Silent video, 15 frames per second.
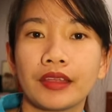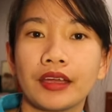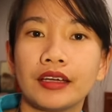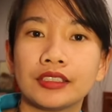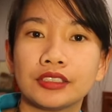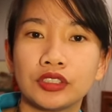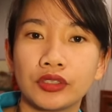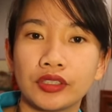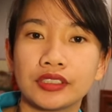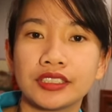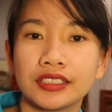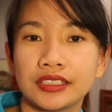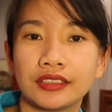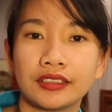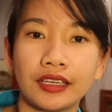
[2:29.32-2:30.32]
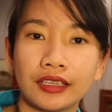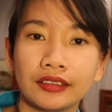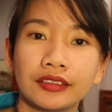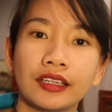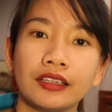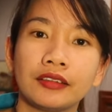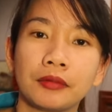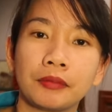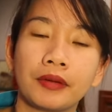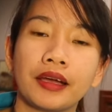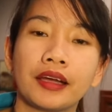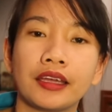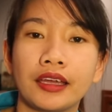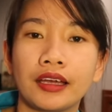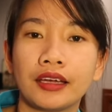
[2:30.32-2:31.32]
As you can see sa title, di ba?
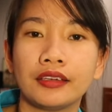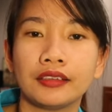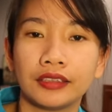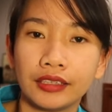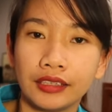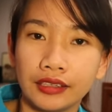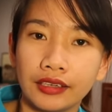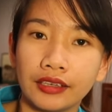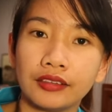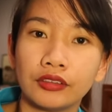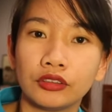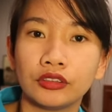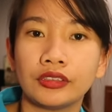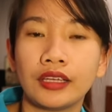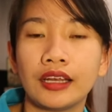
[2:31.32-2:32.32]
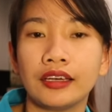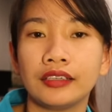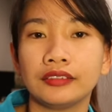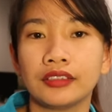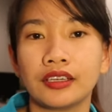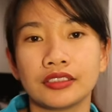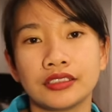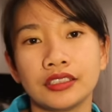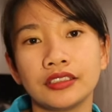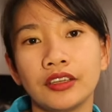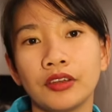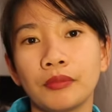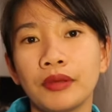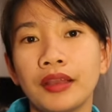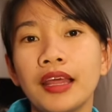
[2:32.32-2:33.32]
Kaya nga nakilinik nyo ito dahil interested
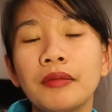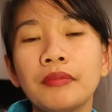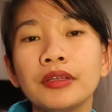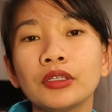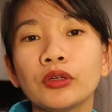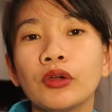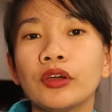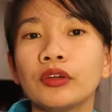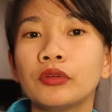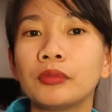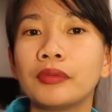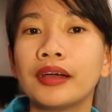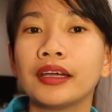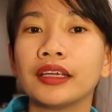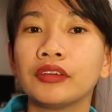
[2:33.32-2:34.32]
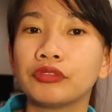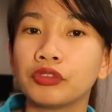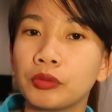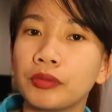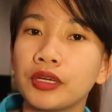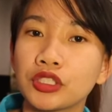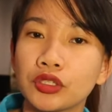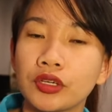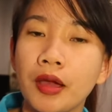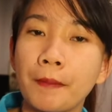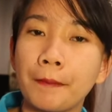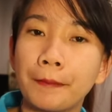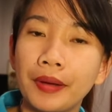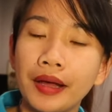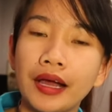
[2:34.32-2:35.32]
kayong malaman kung anong mga information
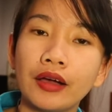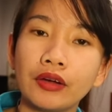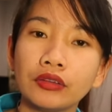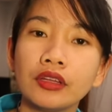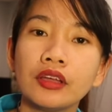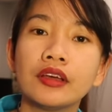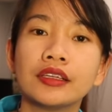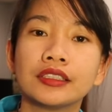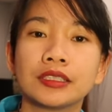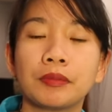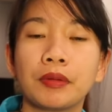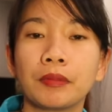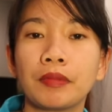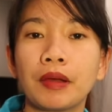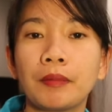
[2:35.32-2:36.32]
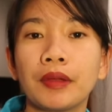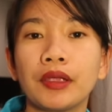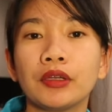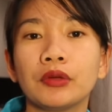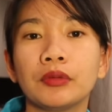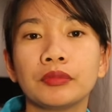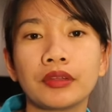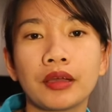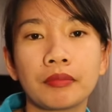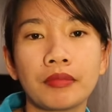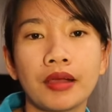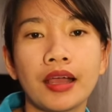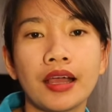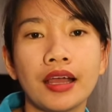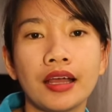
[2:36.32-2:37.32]
about sa pagpapainom ng
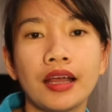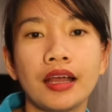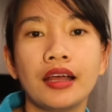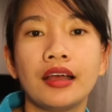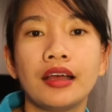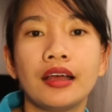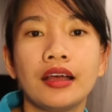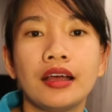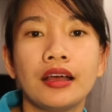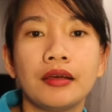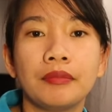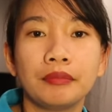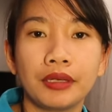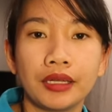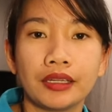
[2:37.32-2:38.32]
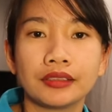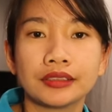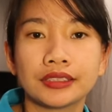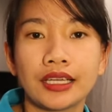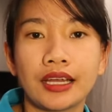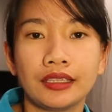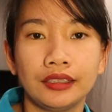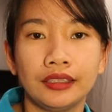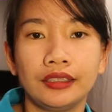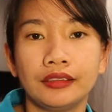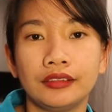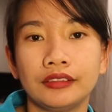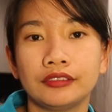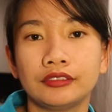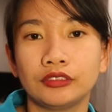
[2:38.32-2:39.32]
mga milk sa
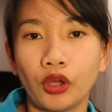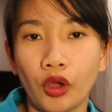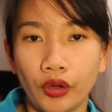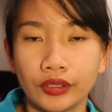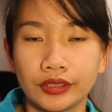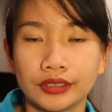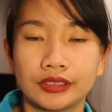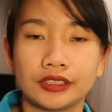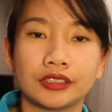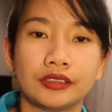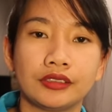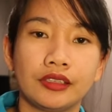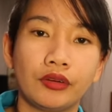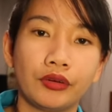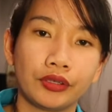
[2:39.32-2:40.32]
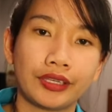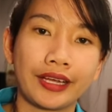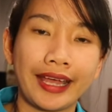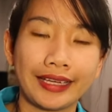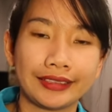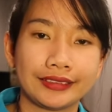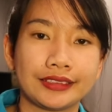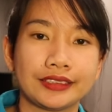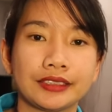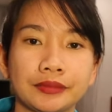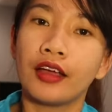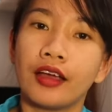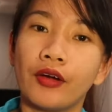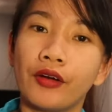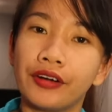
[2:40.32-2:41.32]
ating dogs or cats.
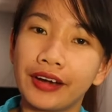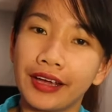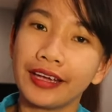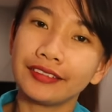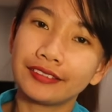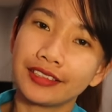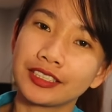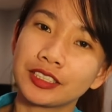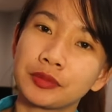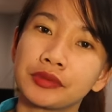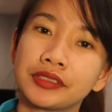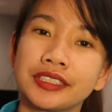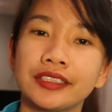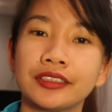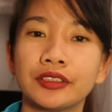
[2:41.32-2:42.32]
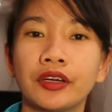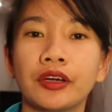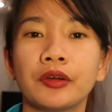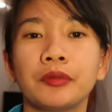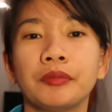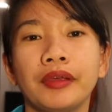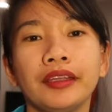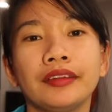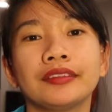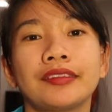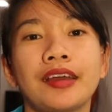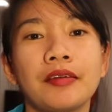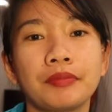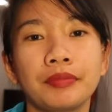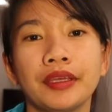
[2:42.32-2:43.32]
Alright, let's proceed to our main
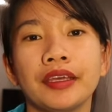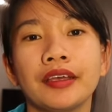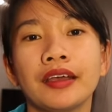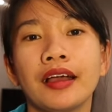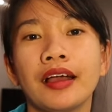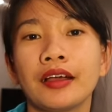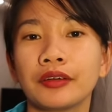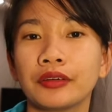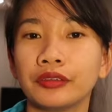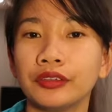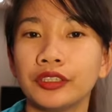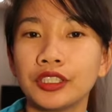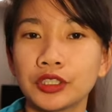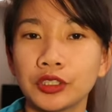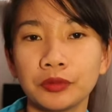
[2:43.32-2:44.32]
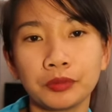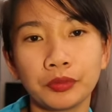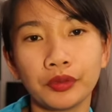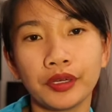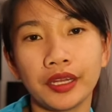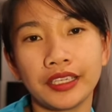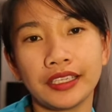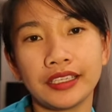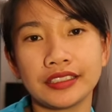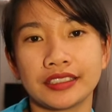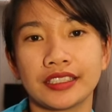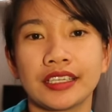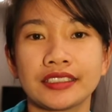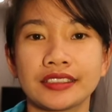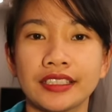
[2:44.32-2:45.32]
topic. Ang condition po na
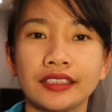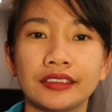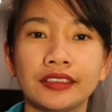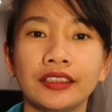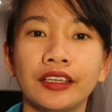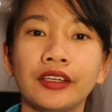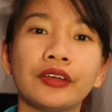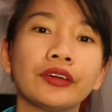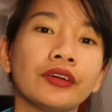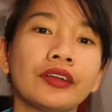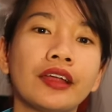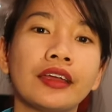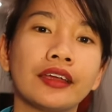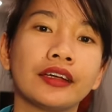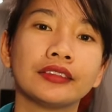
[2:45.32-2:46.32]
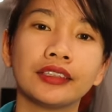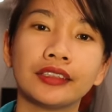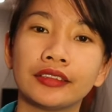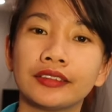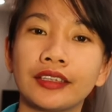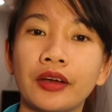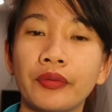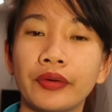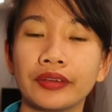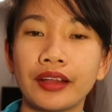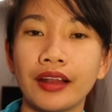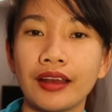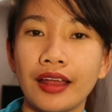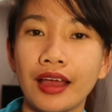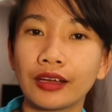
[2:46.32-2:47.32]
i-discuss natin ngayon ay ang tinatawag na
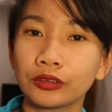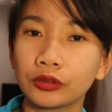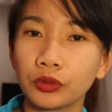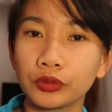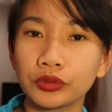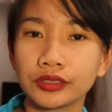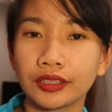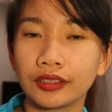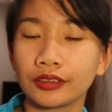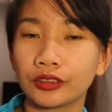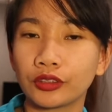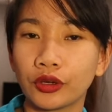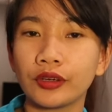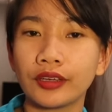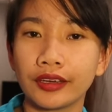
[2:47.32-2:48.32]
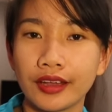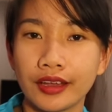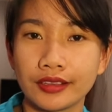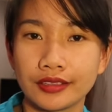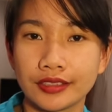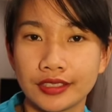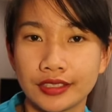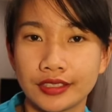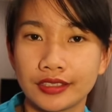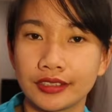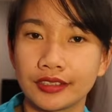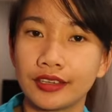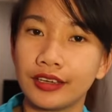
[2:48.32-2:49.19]
lactose intolerance.